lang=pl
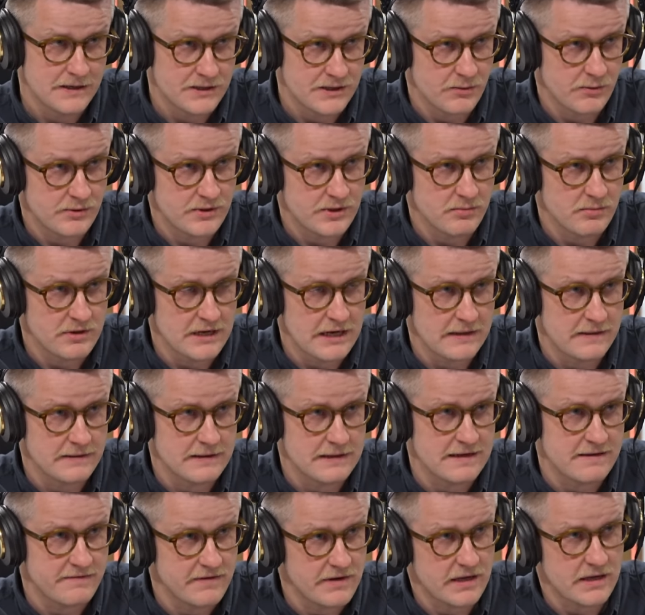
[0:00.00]
są osoby
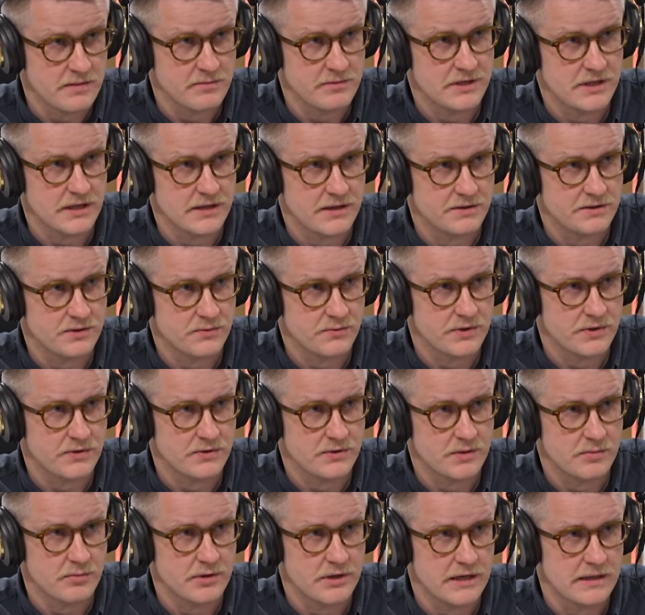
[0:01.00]
ranne. I w jakim stanie są te
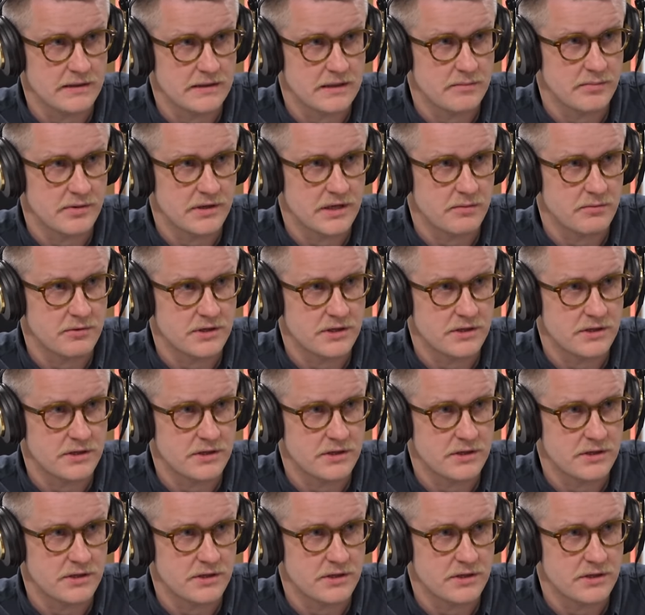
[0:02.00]
osoby ranne, panie